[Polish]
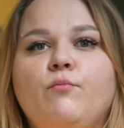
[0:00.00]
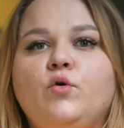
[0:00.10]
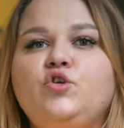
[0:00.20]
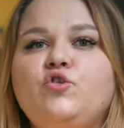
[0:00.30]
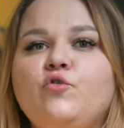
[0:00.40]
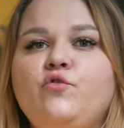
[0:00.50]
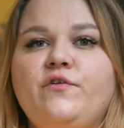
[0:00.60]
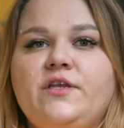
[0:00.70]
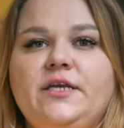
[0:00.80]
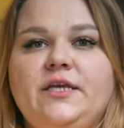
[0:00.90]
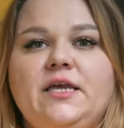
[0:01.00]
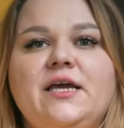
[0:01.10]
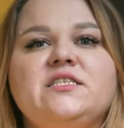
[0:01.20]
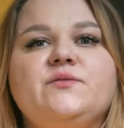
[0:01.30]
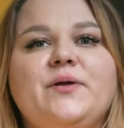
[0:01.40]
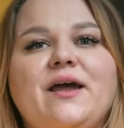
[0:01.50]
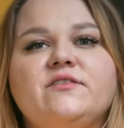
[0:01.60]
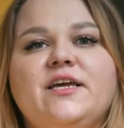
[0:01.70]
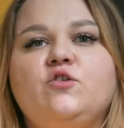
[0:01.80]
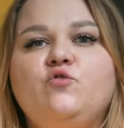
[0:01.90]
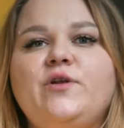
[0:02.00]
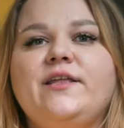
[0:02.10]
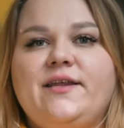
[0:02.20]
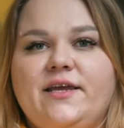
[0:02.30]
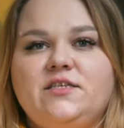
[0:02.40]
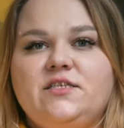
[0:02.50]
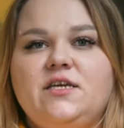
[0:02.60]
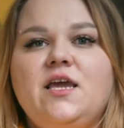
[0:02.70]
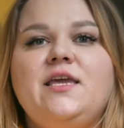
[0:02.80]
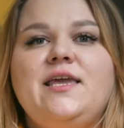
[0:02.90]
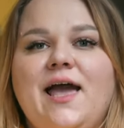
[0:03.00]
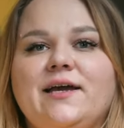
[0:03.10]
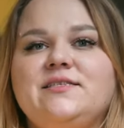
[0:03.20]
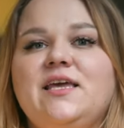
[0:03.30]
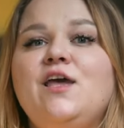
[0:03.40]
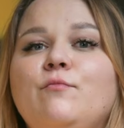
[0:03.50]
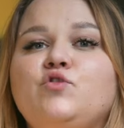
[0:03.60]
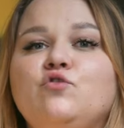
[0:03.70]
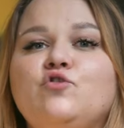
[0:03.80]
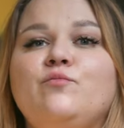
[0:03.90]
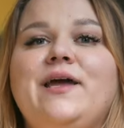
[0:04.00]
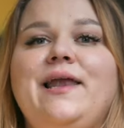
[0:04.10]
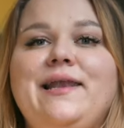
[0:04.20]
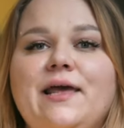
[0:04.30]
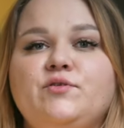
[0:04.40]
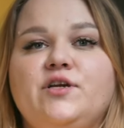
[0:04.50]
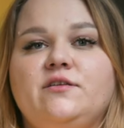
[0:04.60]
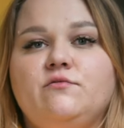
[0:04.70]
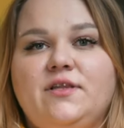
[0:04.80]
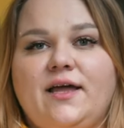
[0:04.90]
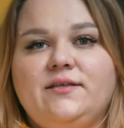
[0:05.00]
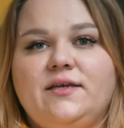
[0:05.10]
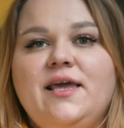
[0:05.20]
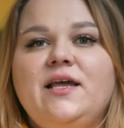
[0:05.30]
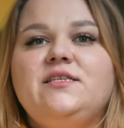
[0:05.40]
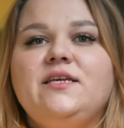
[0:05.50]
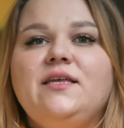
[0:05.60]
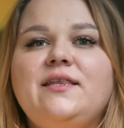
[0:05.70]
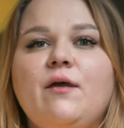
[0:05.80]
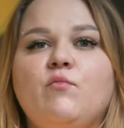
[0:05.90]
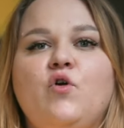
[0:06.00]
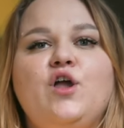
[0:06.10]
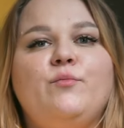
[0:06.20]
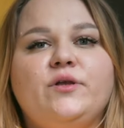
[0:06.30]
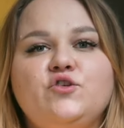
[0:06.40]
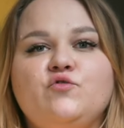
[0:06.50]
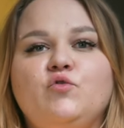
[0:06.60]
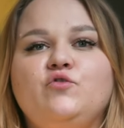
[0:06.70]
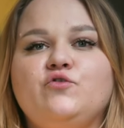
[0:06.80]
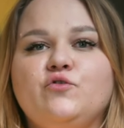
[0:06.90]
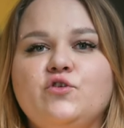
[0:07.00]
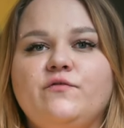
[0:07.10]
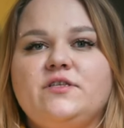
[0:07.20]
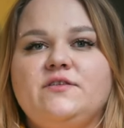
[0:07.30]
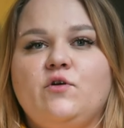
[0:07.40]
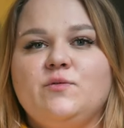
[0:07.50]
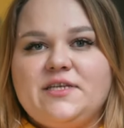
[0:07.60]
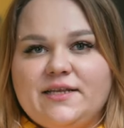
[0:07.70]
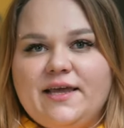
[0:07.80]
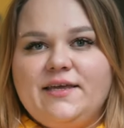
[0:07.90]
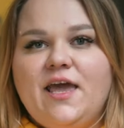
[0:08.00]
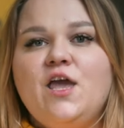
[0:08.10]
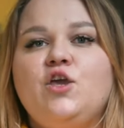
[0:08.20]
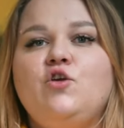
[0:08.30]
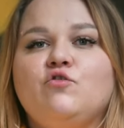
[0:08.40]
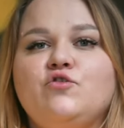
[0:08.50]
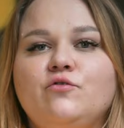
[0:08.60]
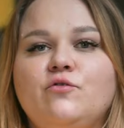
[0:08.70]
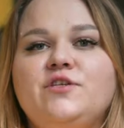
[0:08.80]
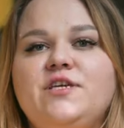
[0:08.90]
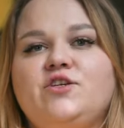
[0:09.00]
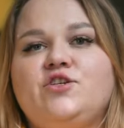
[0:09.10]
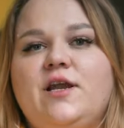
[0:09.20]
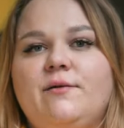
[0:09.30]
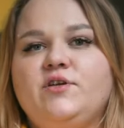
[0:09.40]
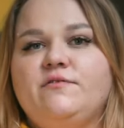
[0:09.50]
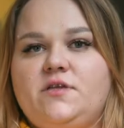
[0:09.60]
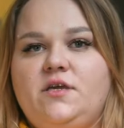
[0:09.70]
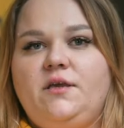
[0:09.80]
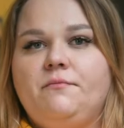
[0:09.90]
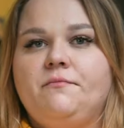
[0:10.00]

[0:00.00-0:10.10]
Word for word: Monitoruj wyniki wyniki. Sprawdzaj, które treści i akcje przynoszą najlepsze rezultaty. Dzięki temu będziesz mógł dostosować swoją strategię i osiągnąć jeszcze lepsze wyniki.